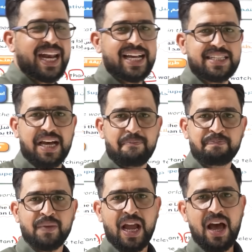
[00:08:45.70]
الاعزاء
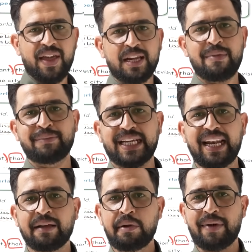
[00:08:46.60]
هذا كل ما
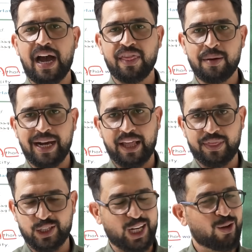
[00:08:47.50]
متعلق بالمحاضره
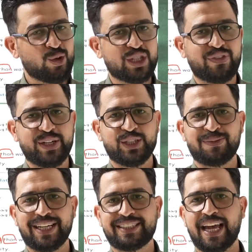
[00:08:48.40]
مالتنا ان شاء الله تكونوا استفاديتوا
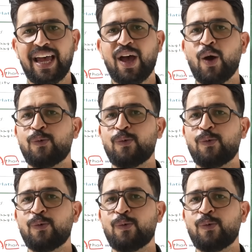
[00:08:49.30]
من عندها